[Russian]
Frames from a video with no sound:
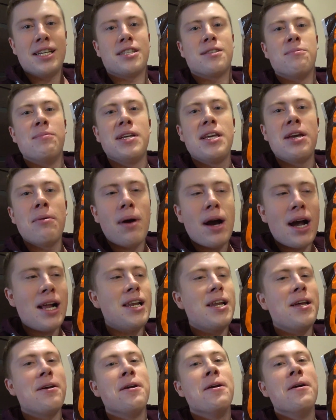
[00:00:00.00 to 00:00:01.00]
с
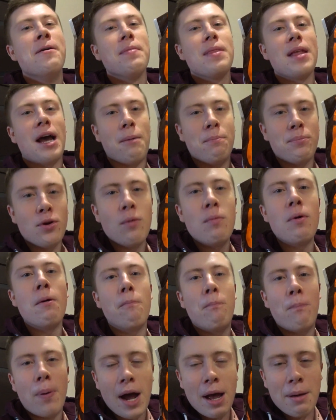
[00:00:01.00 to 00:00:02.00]
минимальным
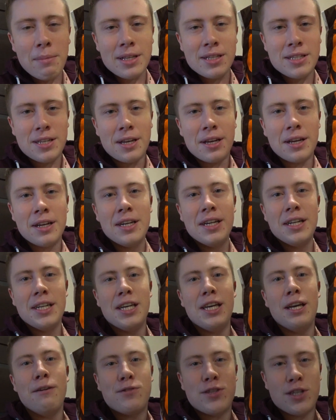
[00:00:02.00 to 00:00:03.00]
объемом памяти
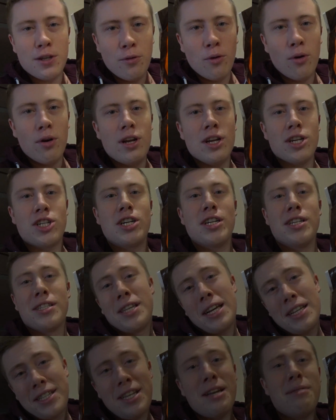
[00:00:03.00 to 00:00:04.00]
и всего лишь
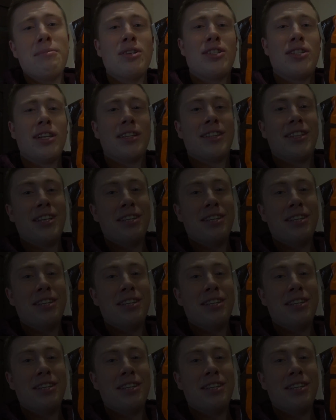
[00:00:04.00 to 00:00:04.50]
за 70